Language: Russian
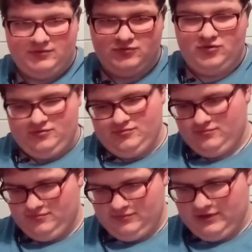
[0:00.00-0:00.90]
но
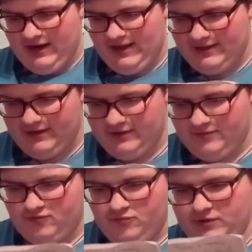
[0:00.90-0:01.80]
Галия я не
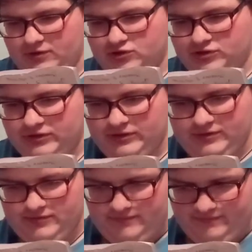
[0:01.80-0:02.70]
покупаю 4.